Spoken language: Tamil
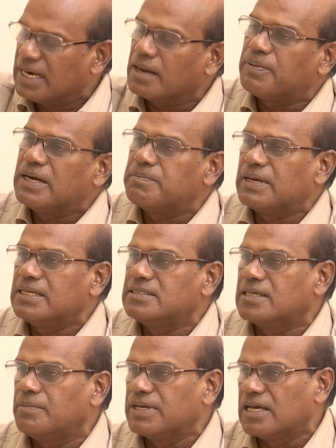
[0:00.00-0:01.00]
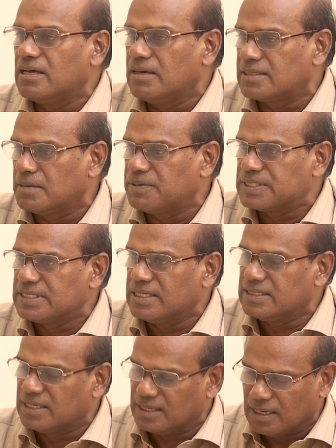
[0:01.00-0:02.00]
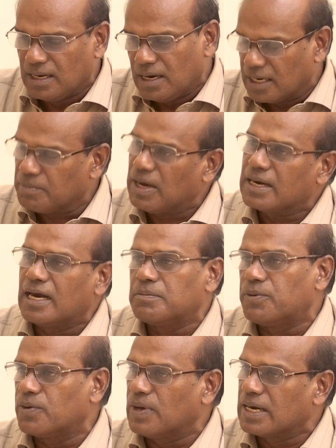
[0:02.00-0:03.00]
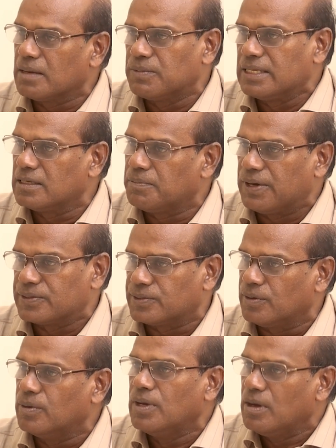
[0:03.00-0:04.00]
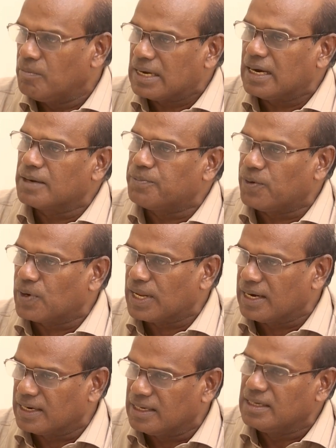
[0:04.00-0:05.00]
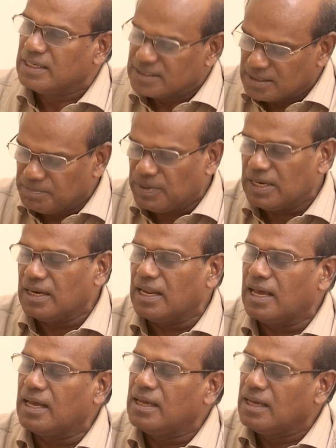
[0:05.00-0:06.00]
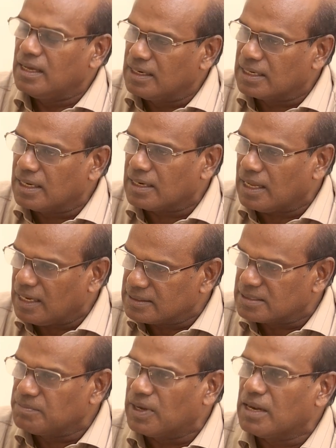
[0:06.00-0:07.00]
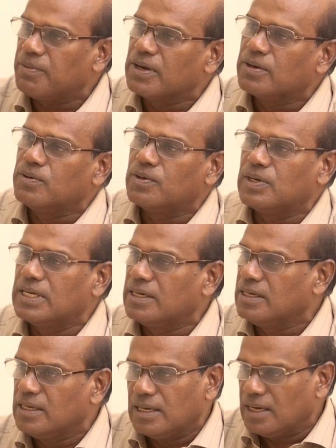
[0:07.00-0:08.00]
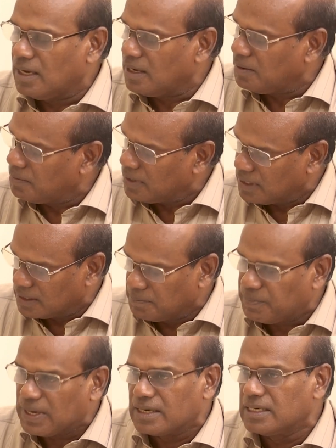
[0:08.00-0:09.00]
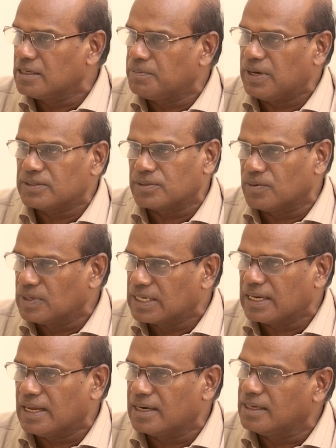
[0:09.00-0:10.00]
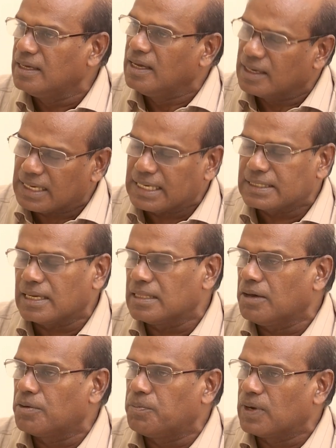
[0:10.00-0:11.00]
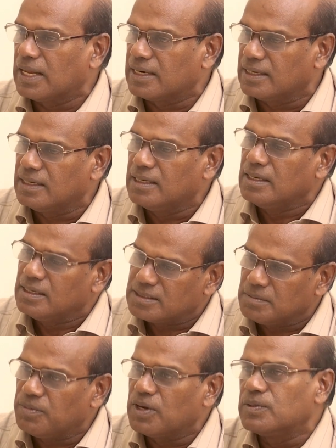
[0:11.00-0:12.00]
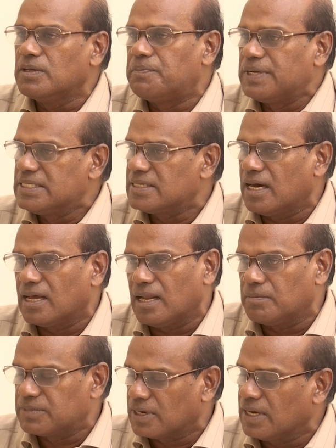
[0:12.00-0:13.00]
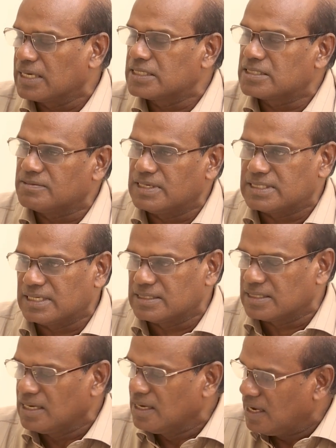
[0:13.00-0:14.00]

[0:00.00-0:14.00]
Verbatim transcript: எடப்பாடி பழனிசாமிக்கு எத்தனை பர்சன்டேஜ்னு நீ மாநாடு போடுவார் நம்ம எதிர்பார்த்தோம் மாநாடு போடுறாரு சிம்பிளில் இருக்கிறனால சிம்பிளில் சிம்பலில் பங்குண்டுன்னு நிற்பாருன்னு எதிர்பார்த்தோம் நிற்கிறாரு கரெக்டாக தான் அவர் போகிறாரு சிம்பல் வந்து ஃப்ரீஸ் ஆகலாம் திருநாகரசு வர்சஸ்